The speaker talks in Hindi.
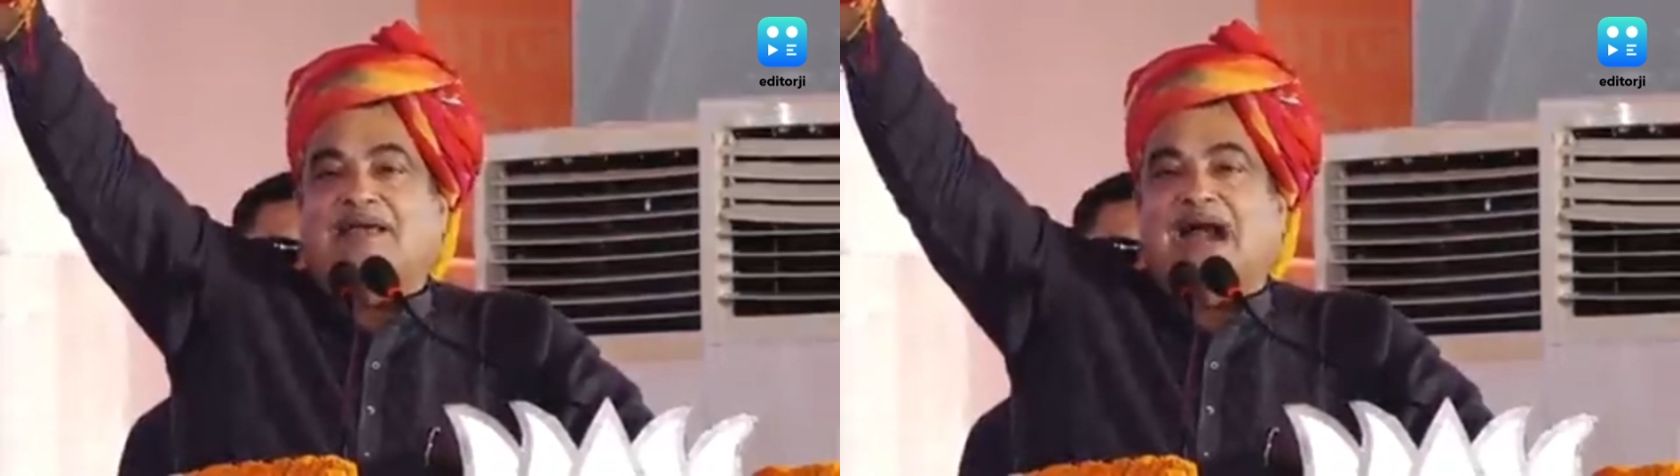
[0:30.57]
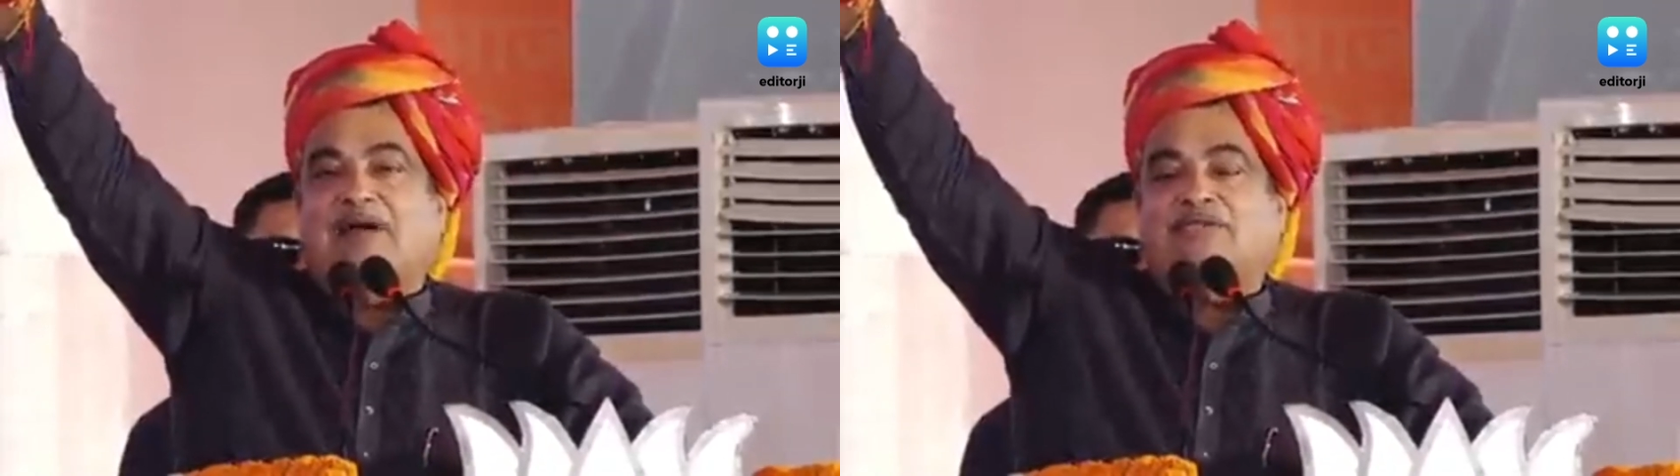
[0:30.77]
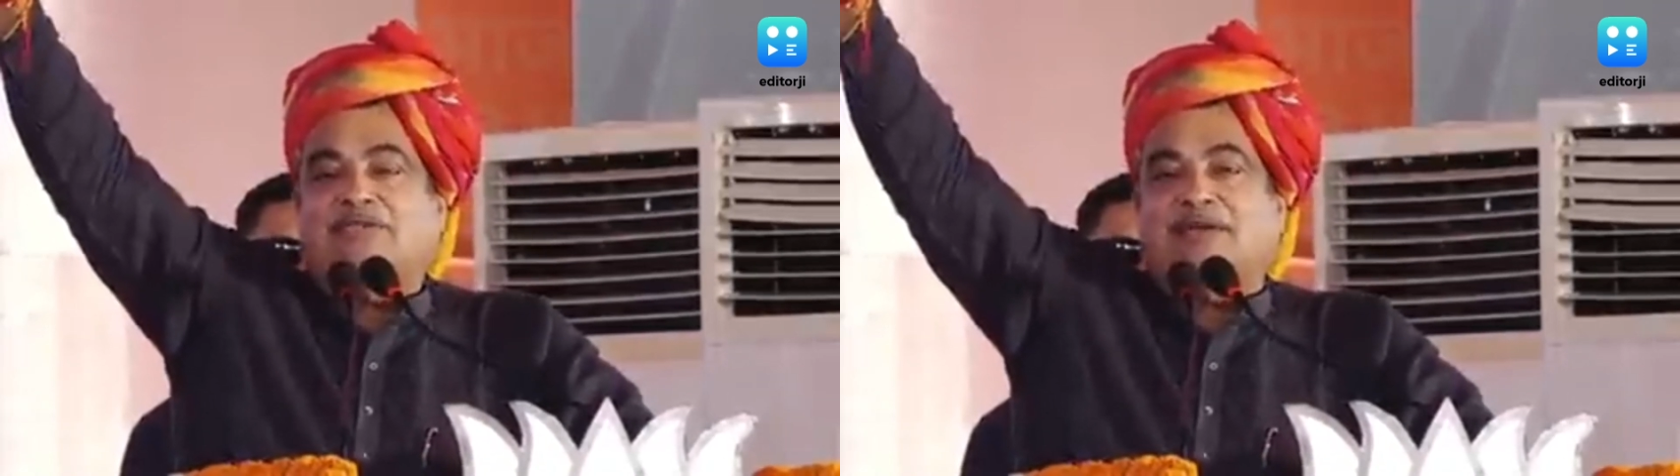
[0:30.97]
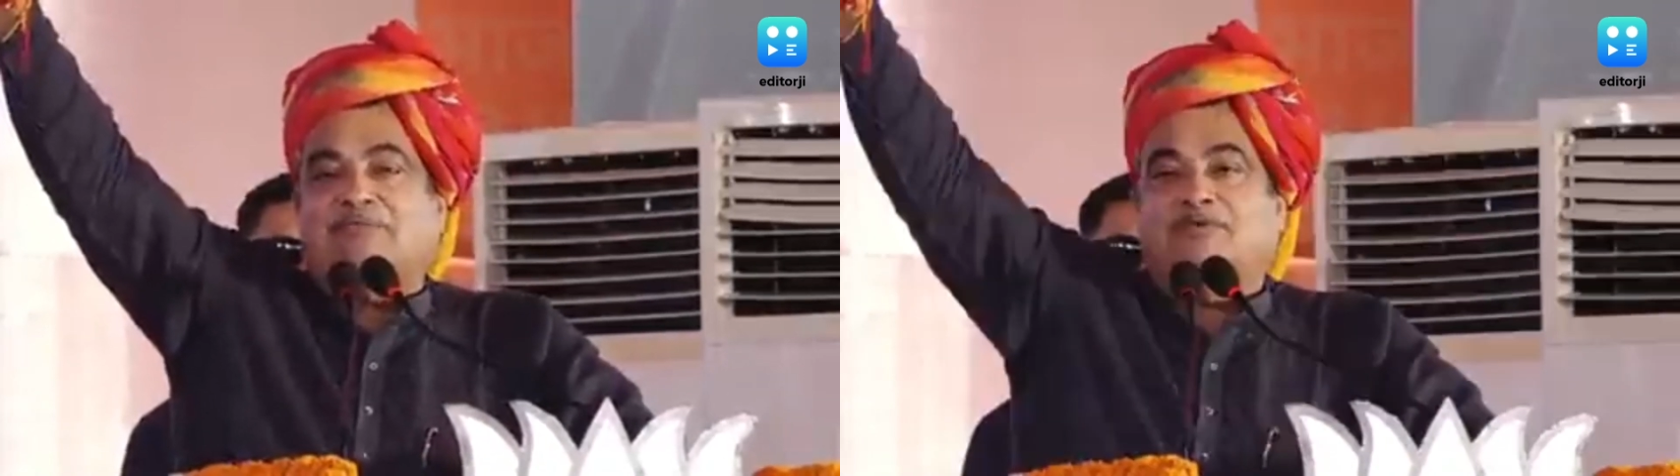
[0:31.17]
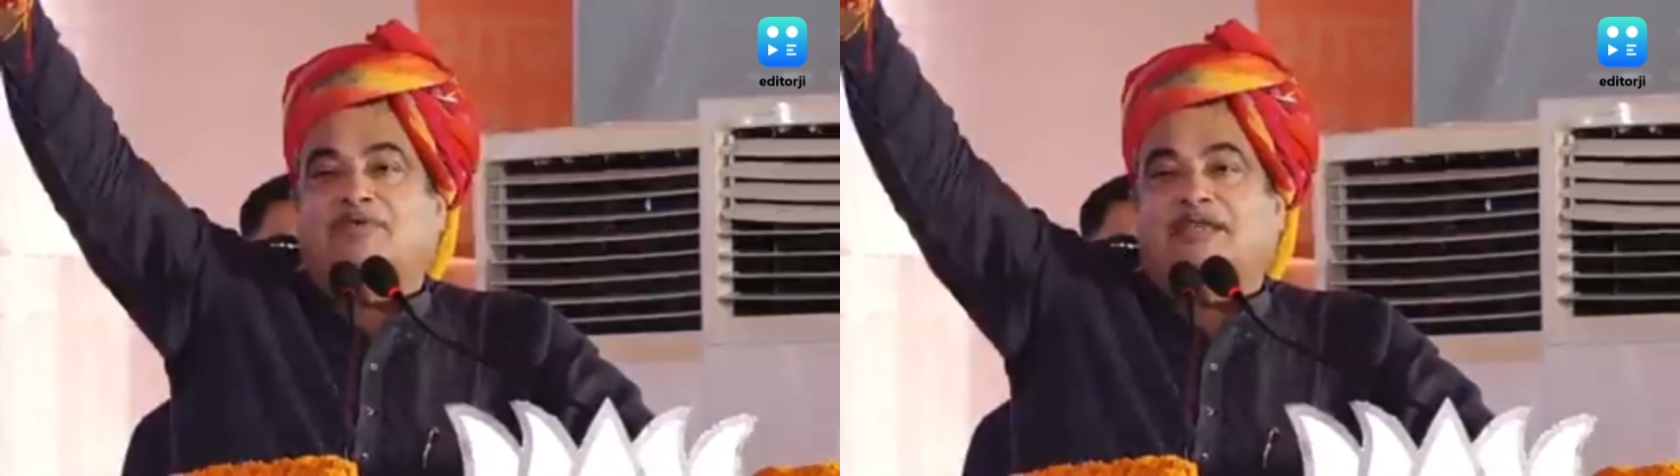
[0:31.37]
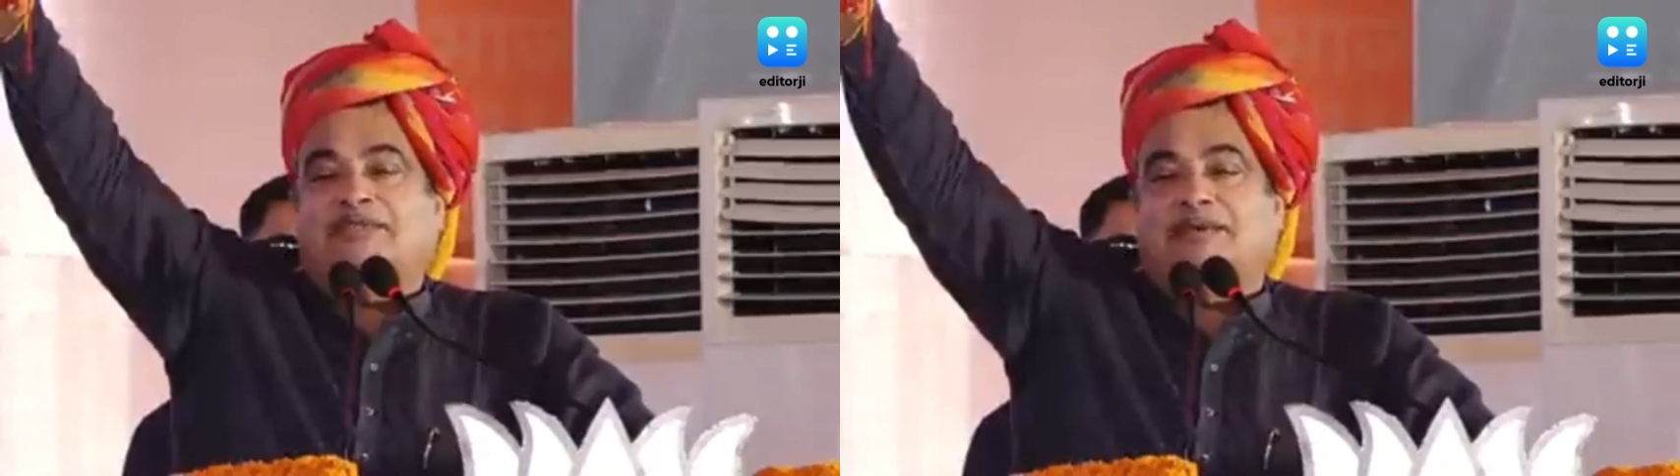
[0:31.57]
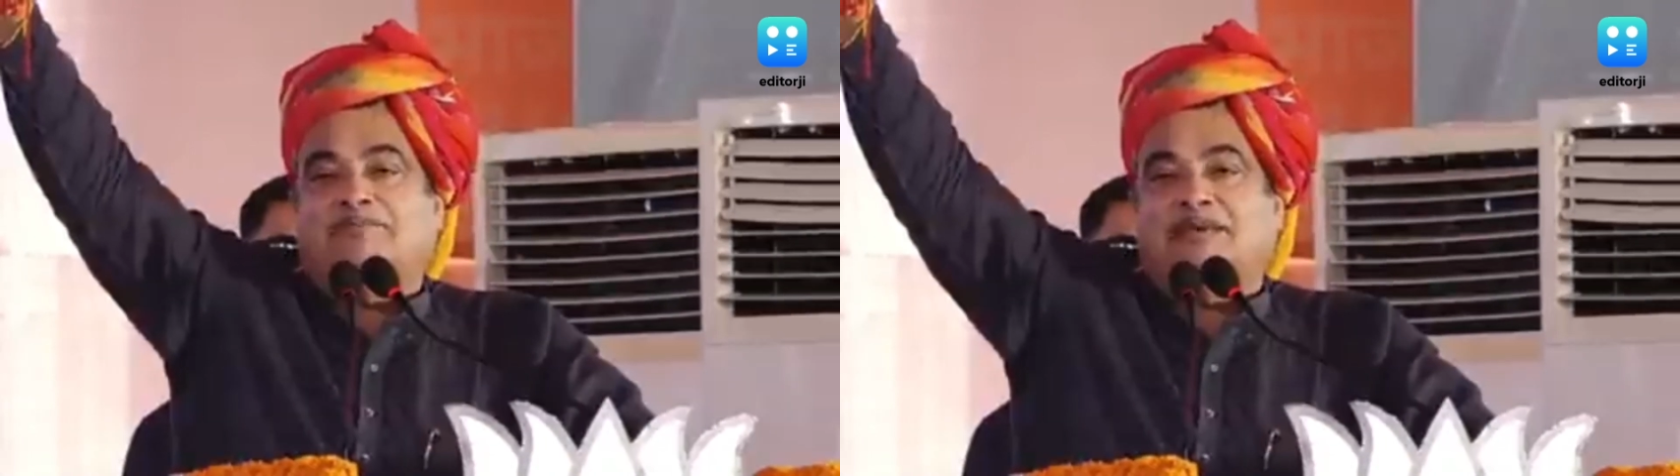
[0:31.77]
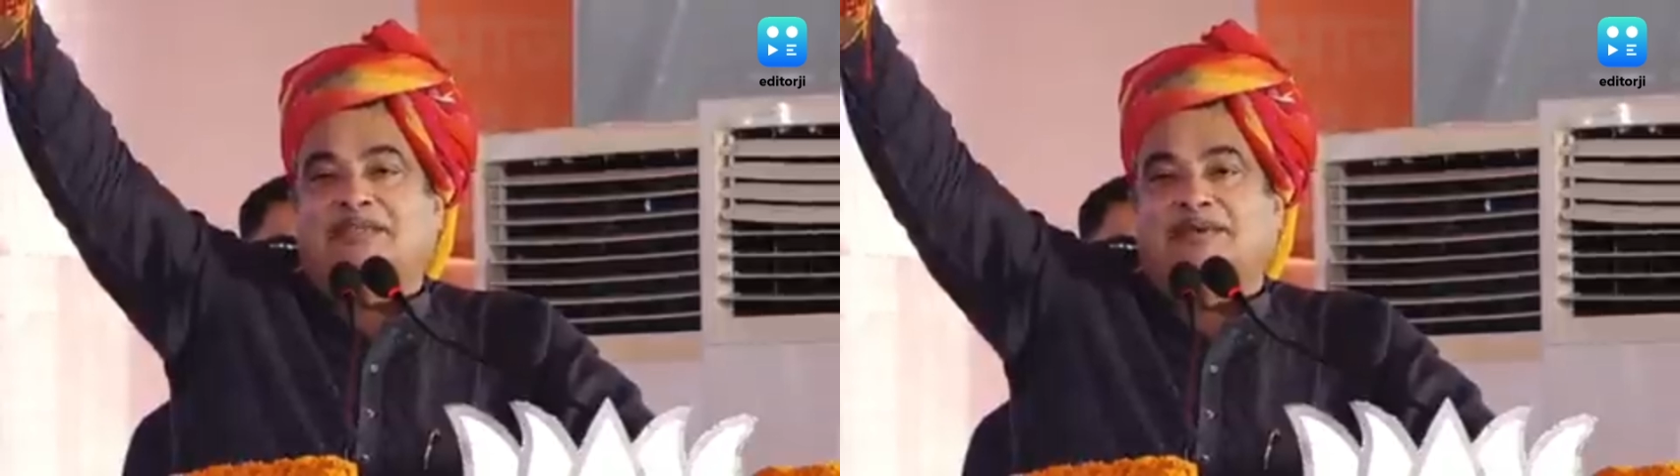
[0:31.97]
गांव समृद्ध
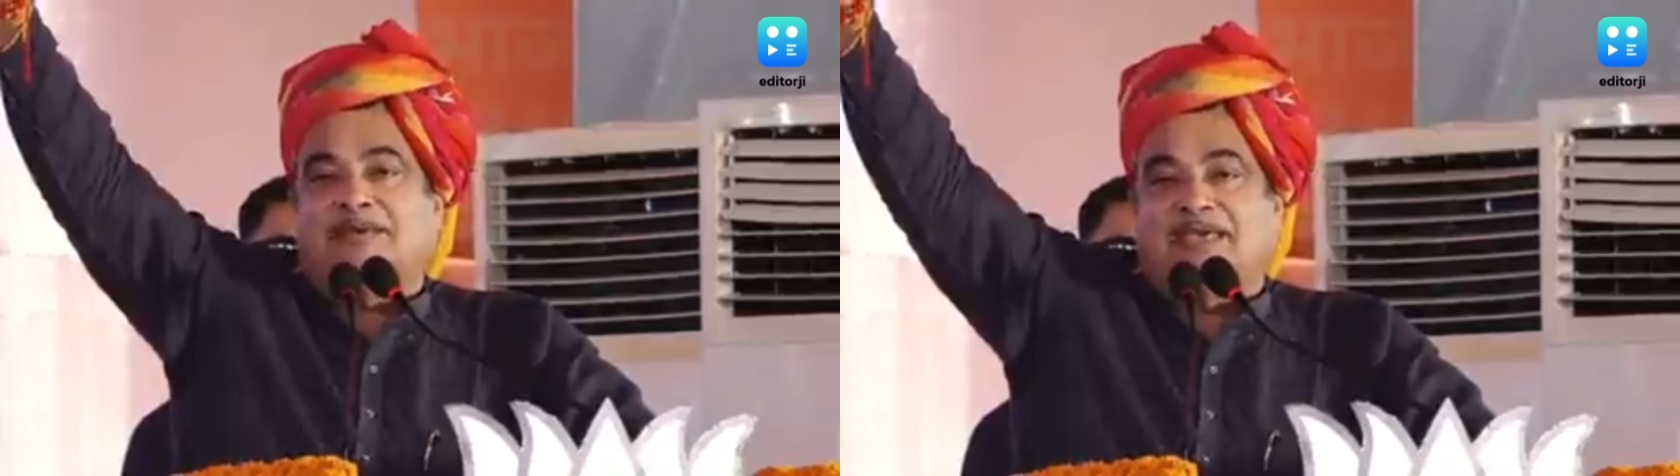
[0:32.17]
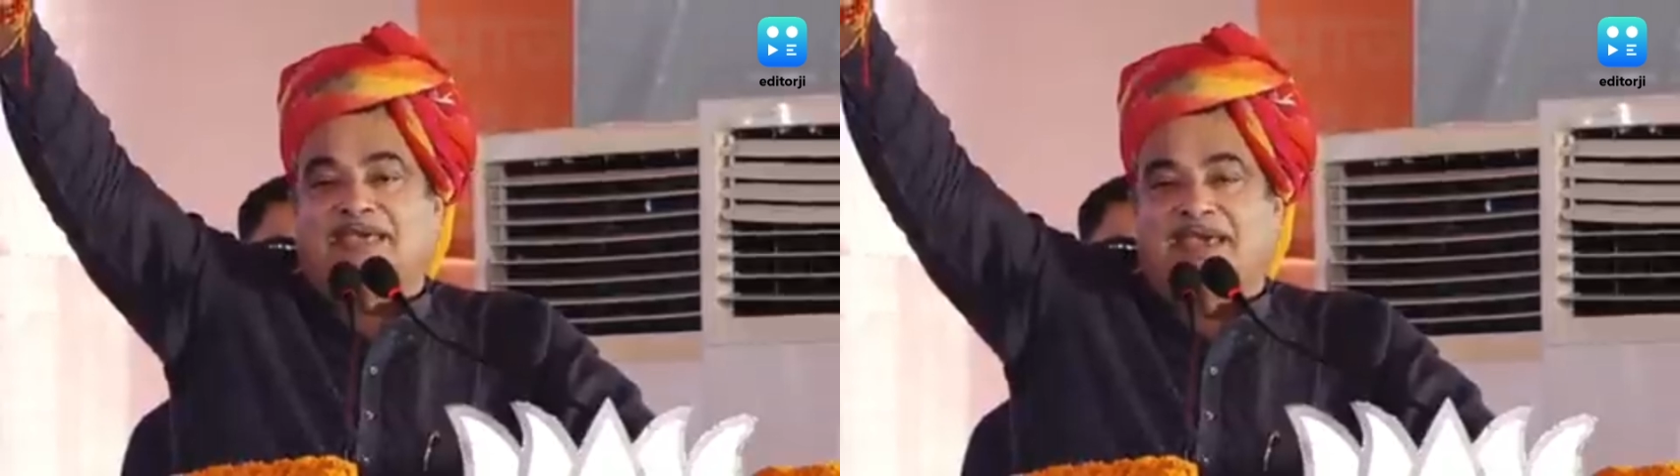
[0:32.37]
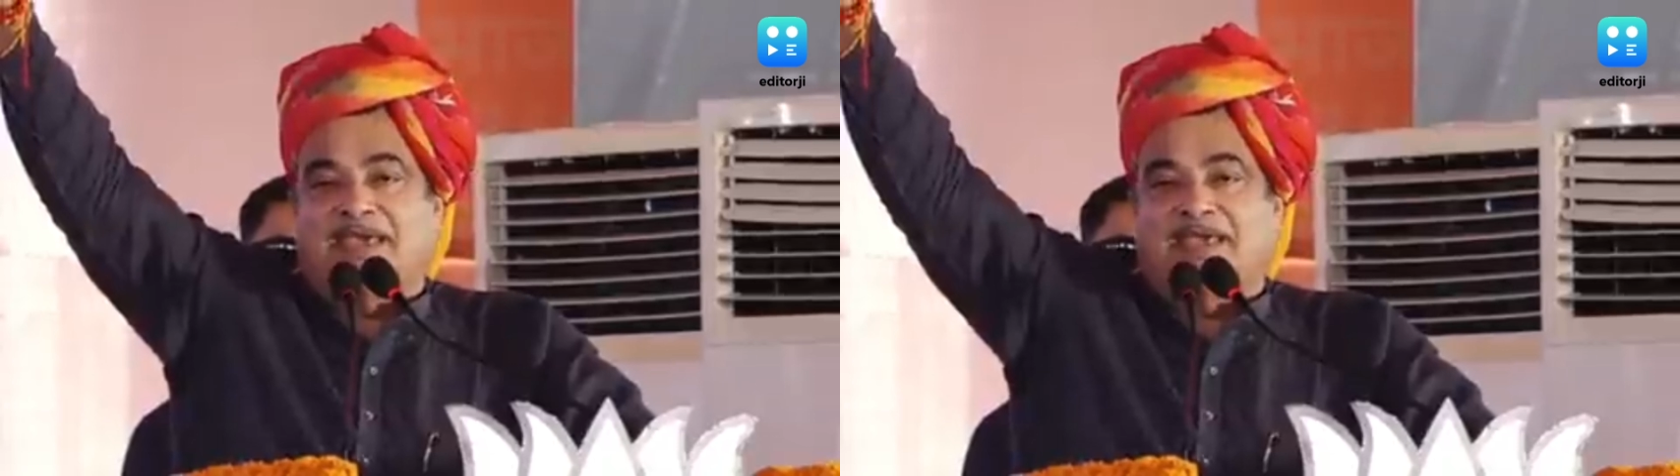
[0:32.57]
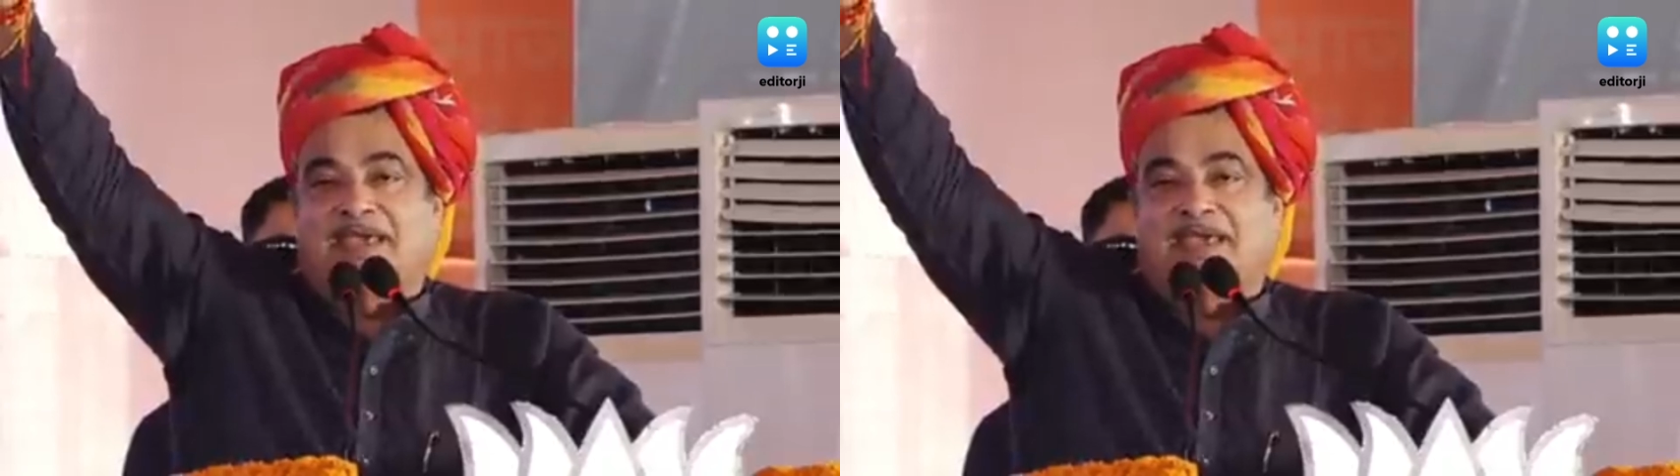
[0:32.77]
संपन्न बनेंगे